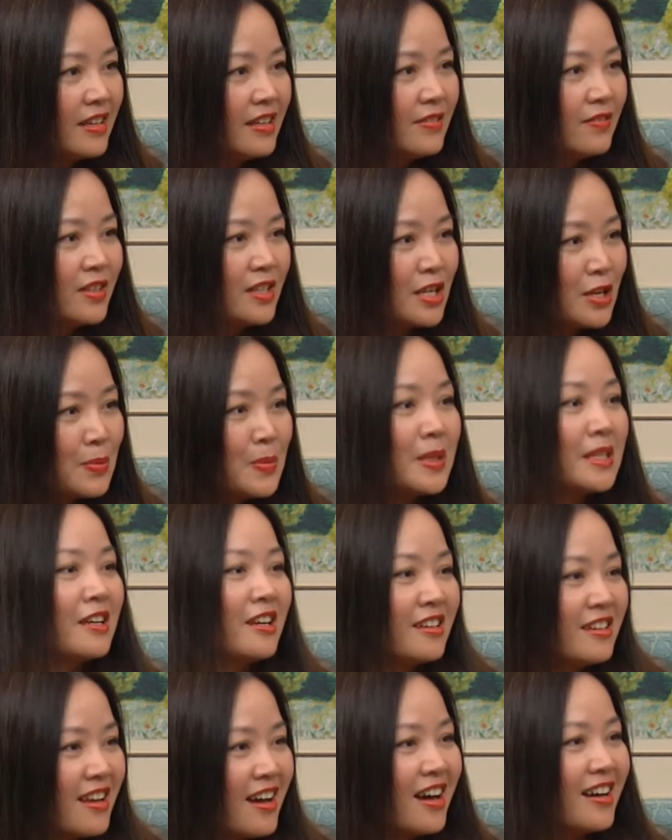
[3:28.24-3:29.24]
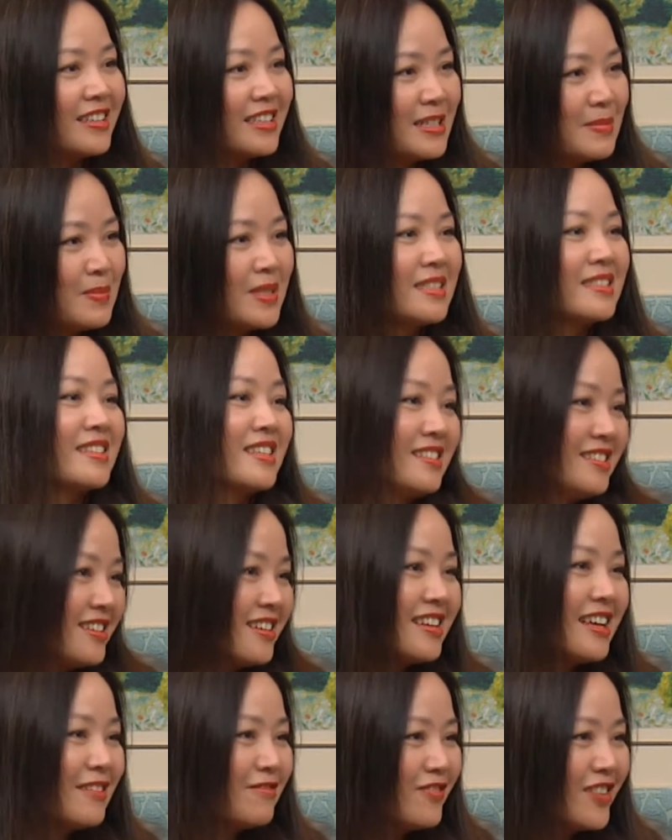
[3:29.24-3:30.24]
và nếu mình có nợ thì mình sẽ
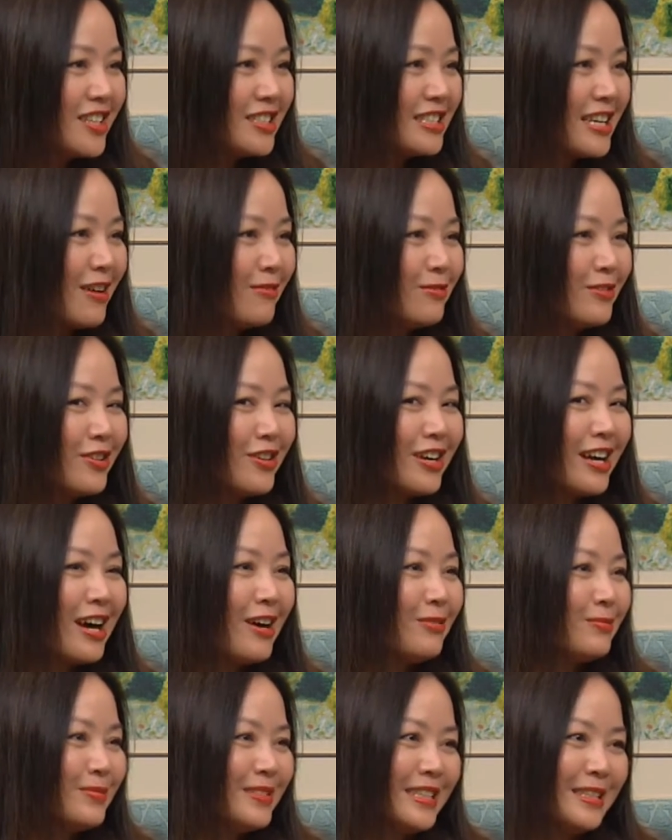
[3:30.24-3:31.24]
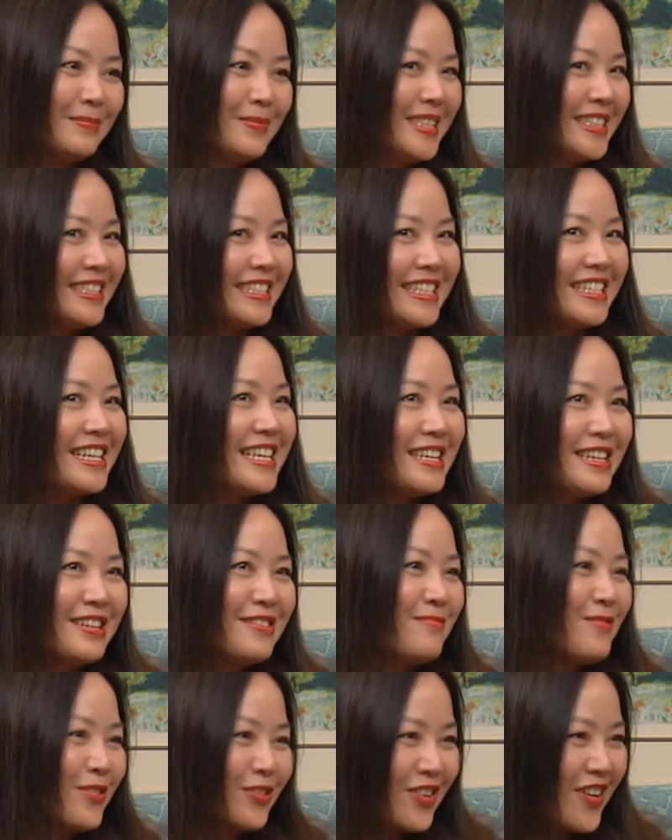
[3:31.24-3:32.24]
trở thành vợ chồng còn không là mình chỉ đi
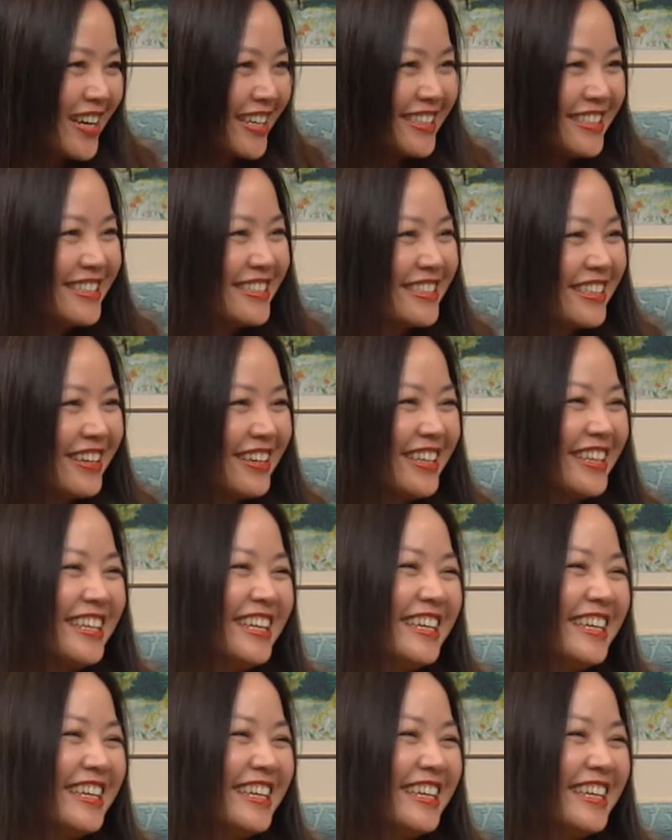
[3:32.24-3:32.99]
được một đoạn đường thôi